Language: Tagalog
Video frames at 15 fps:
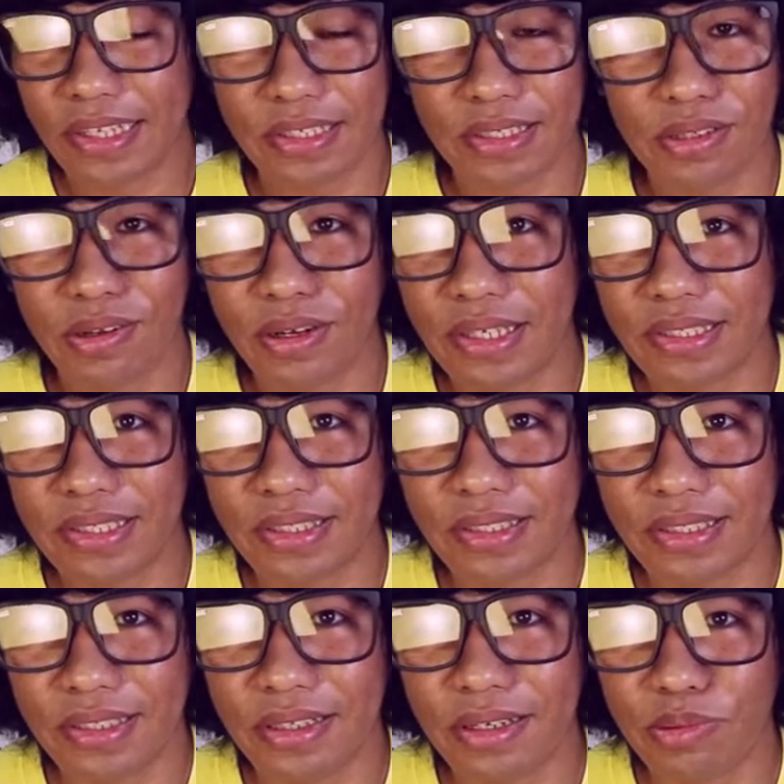As long as
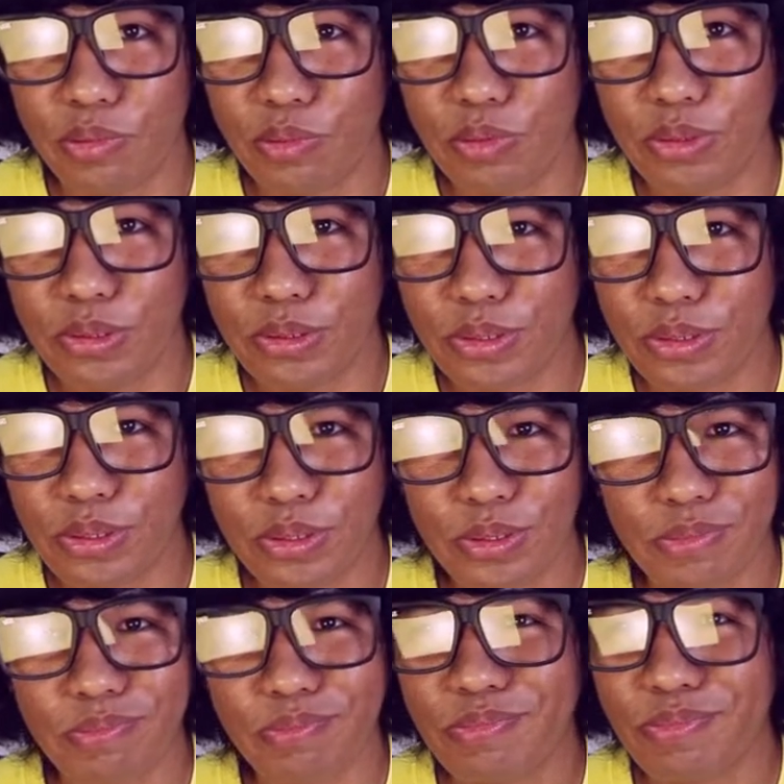it's in the rules,
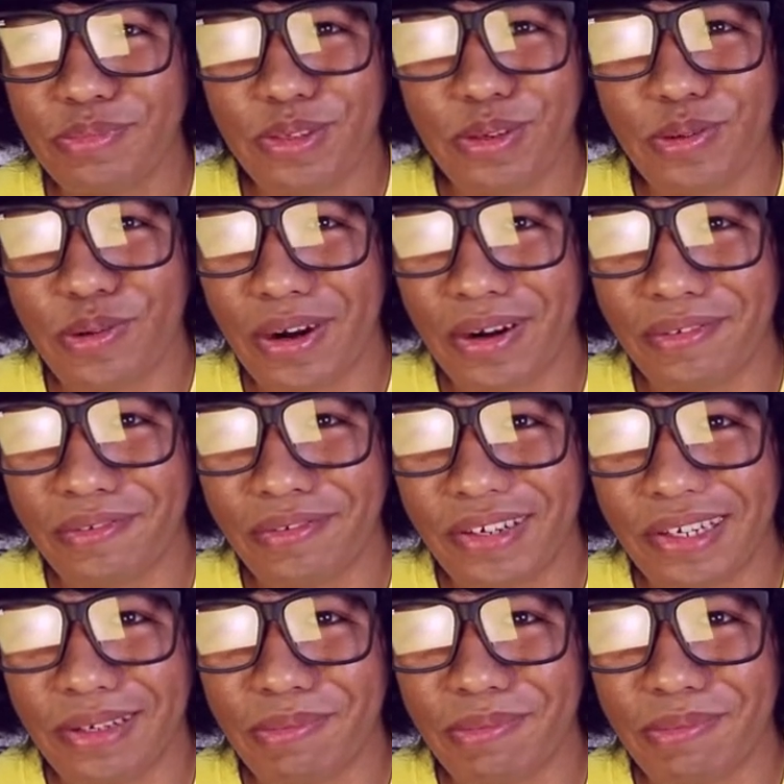you are free.